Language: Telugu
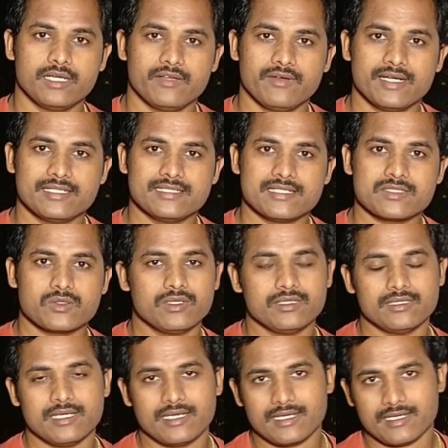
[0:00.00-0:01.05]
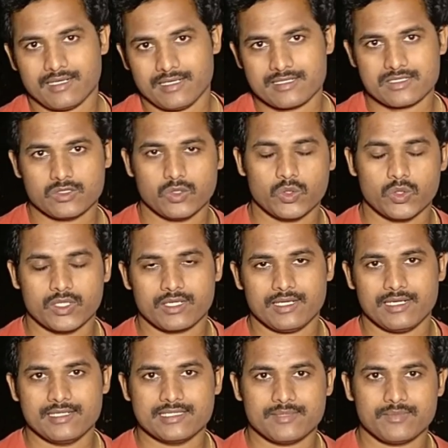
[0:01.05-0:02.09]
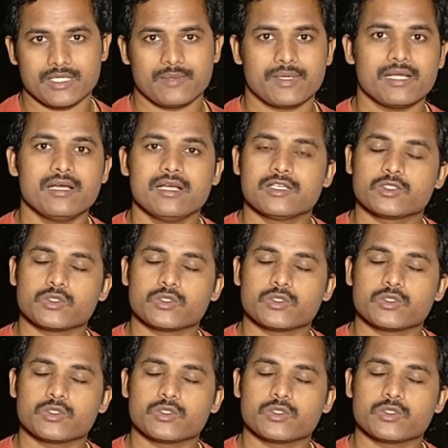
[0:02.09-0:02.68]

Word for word: డివైడ్ చేసుకొని దాని కాస్ట్ టోటల్ అన్నీ చెప్తారనమాట